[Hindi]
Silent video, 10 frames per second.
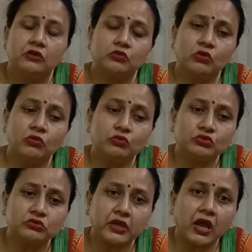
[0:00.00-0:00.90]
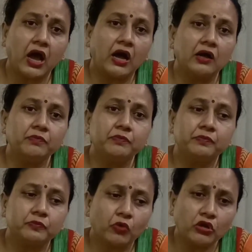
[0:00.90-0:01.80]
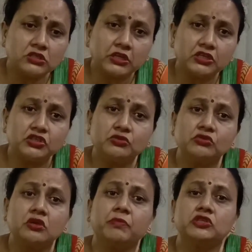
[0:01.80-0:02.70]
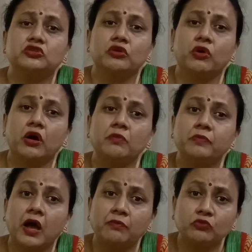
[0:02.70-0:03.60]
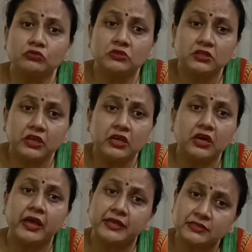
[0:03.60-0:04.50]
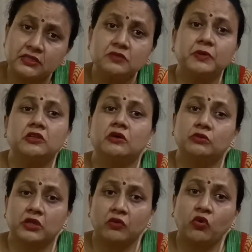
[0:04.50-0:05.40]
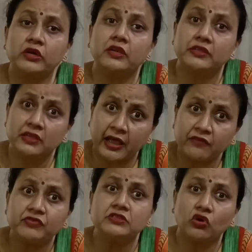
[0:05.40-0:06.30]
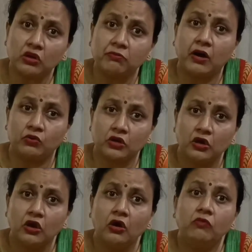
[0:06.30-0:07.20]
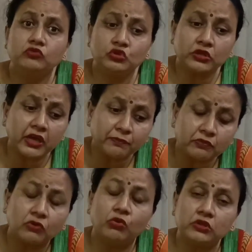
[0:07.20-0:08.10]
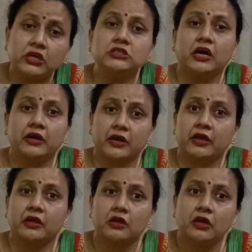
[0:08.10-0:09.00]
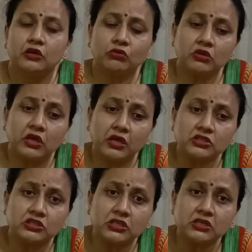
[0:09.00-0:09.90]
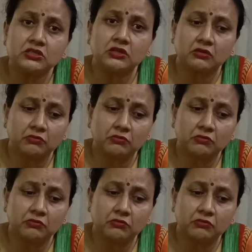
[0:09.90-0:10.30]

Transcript: तो उससे आप बहुत सारी चीजों से बचते हो आप आपको जिंदगी का एसेंस पता होता है व्हाट लाइफ इज ऑल अबाउट जो कि अब खोता जा रहा है तो ये चीज